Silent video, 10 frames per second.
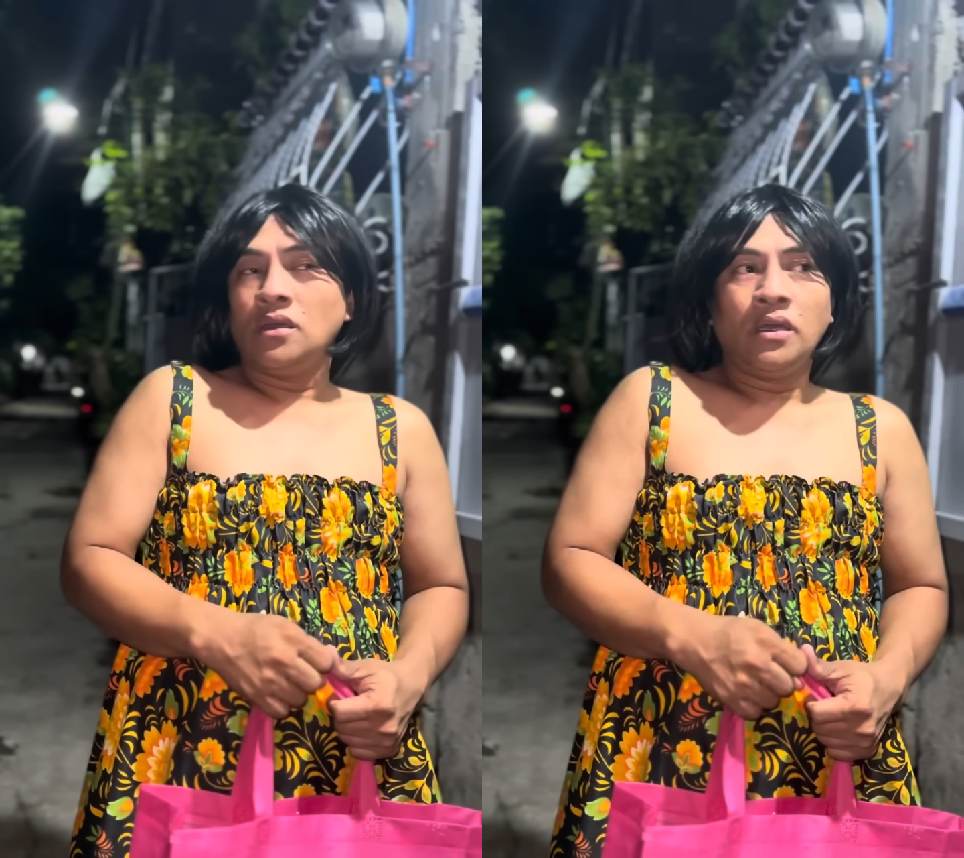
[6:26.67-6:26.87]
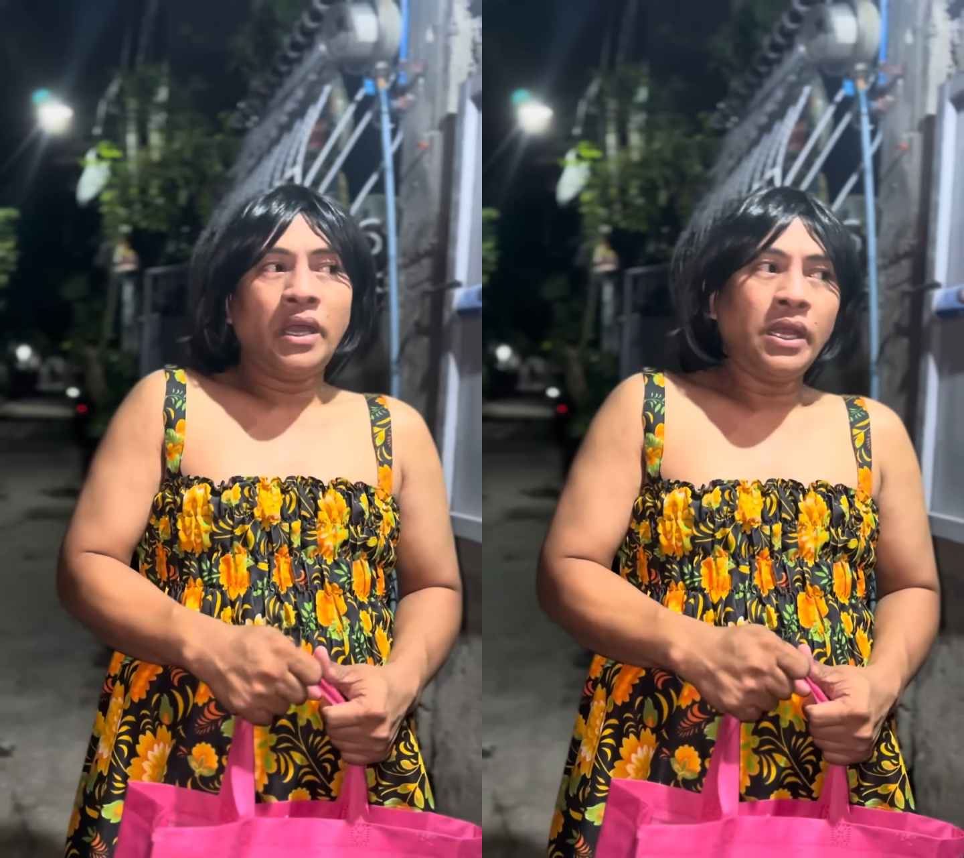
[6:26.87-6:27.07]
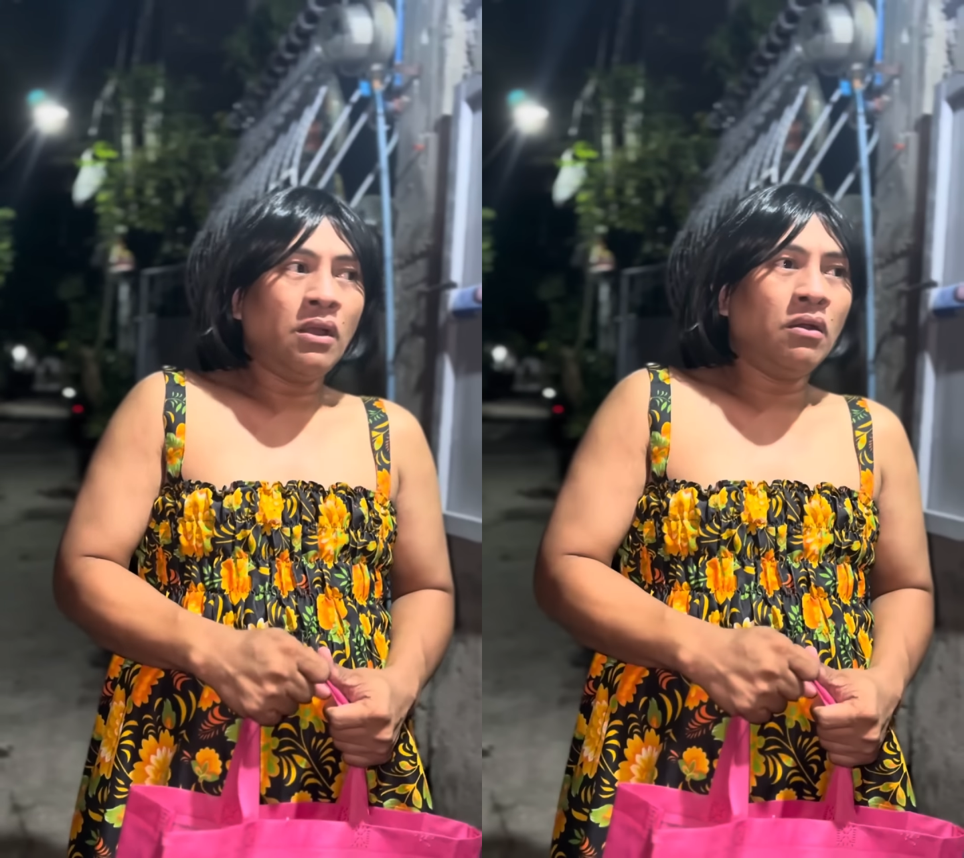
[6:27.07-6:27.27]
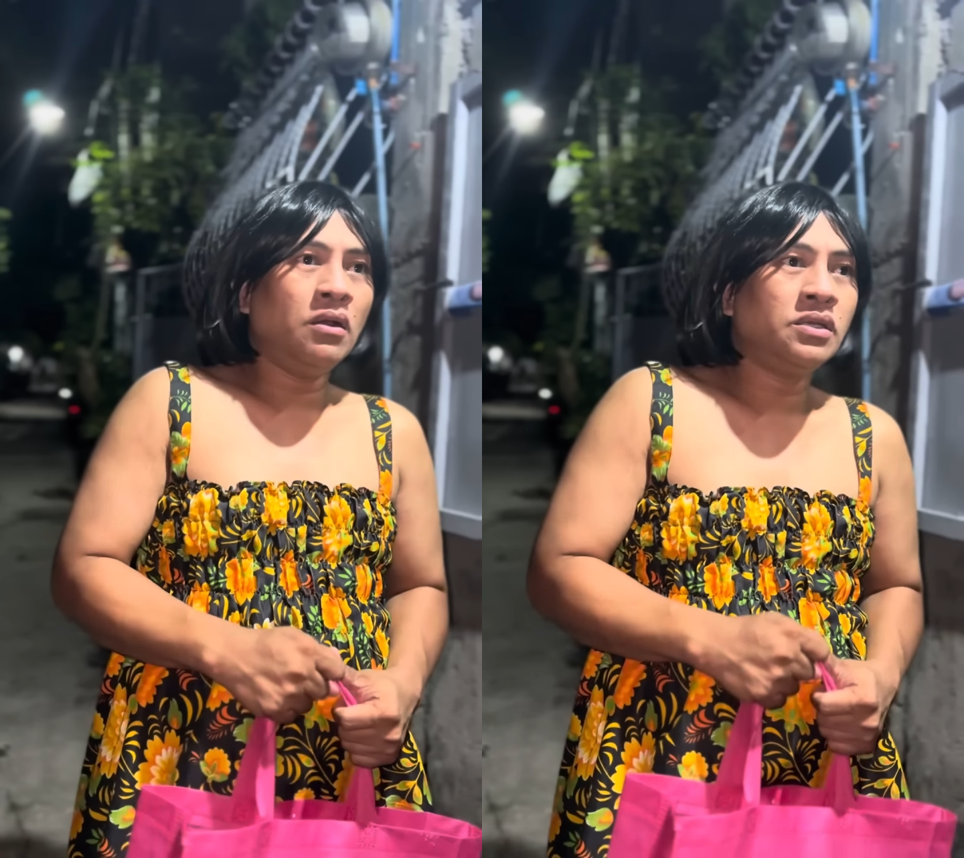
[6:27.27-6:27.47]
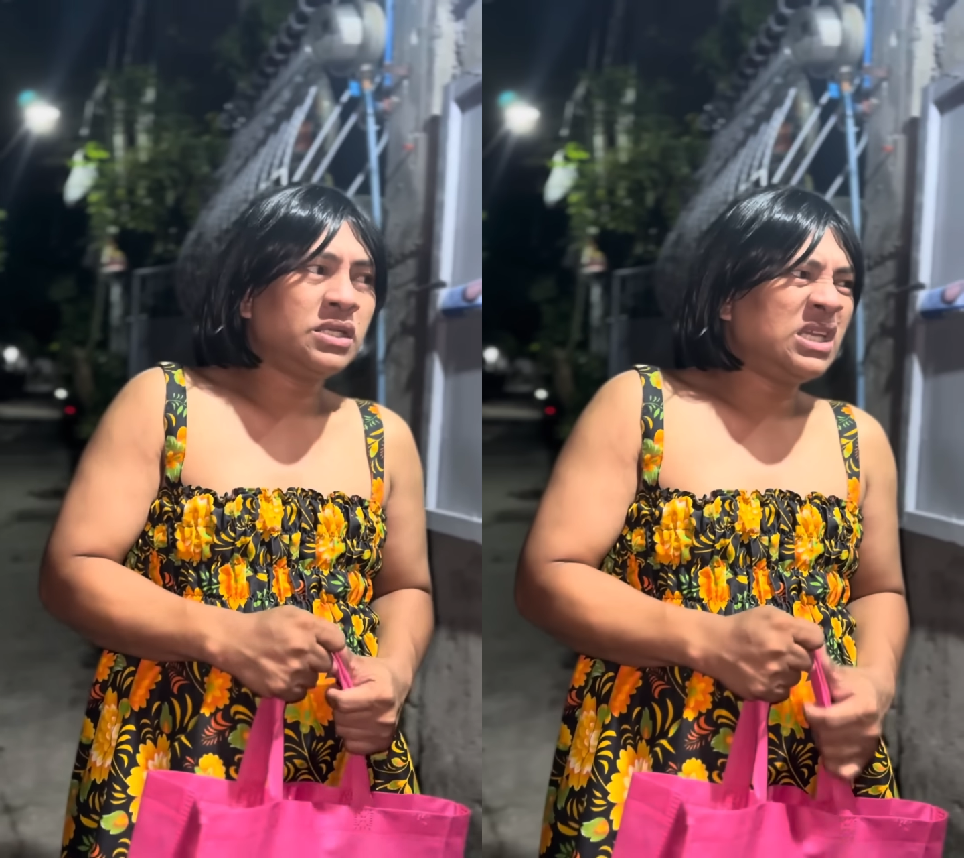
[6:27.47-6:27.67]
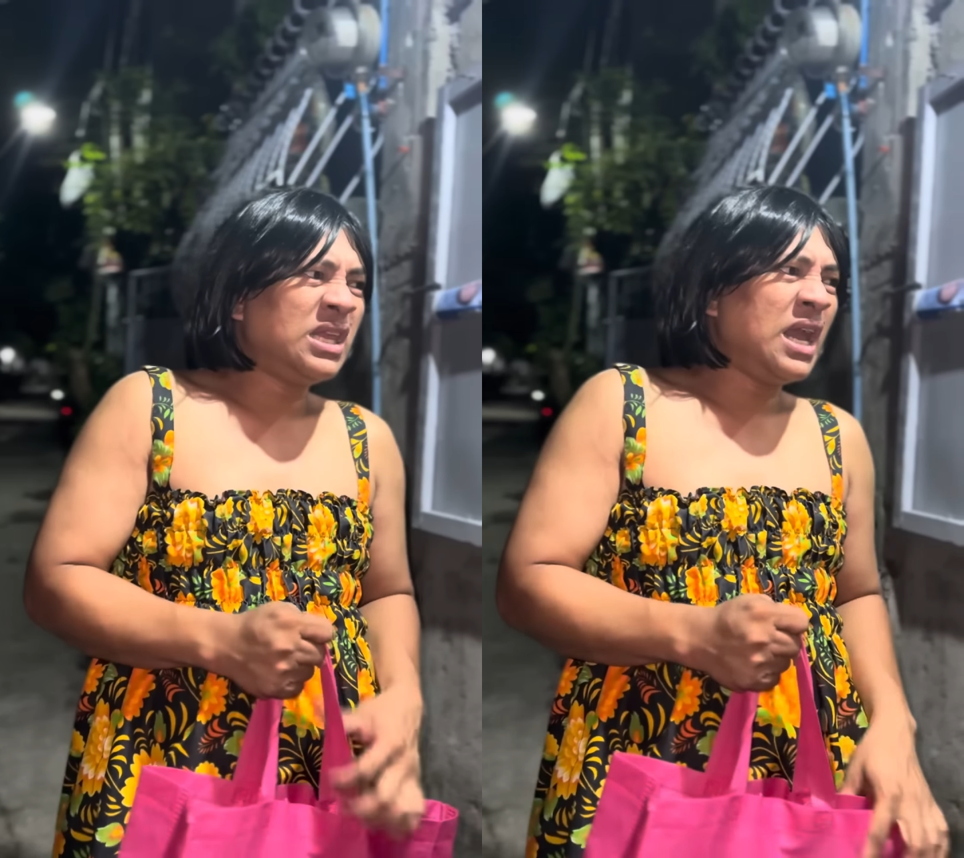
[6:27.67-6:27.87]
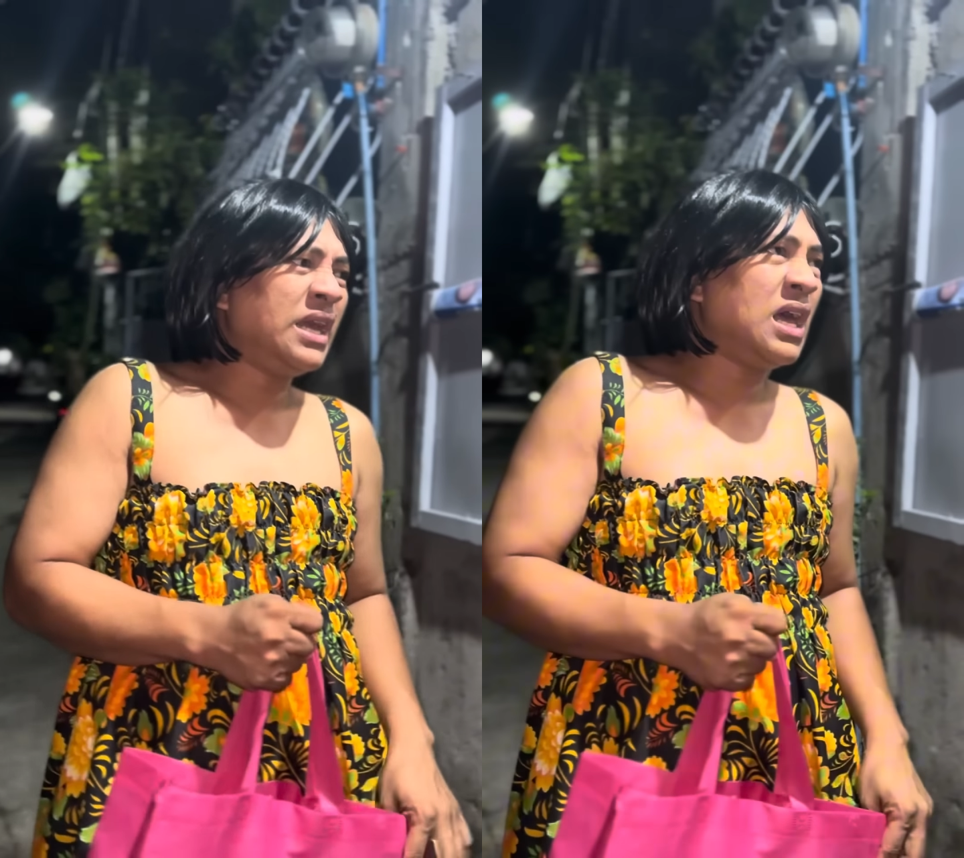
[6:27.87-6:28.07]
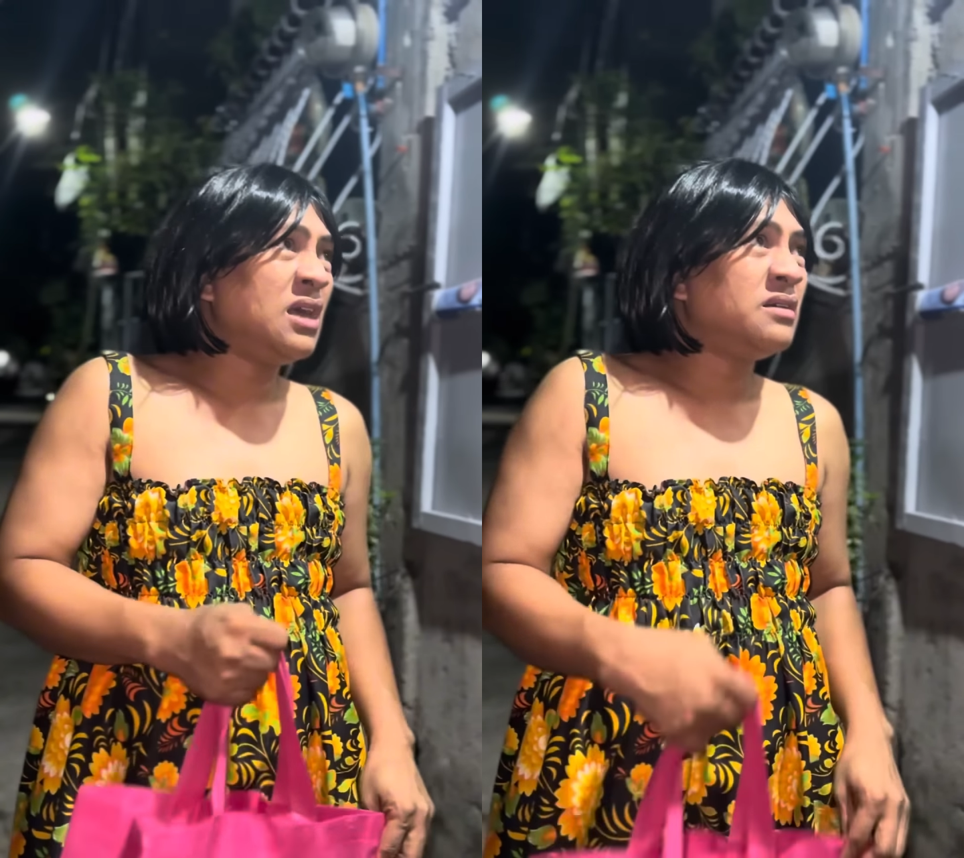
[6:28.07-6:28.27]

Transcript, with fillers: Ay, nako. Sige na, Negra.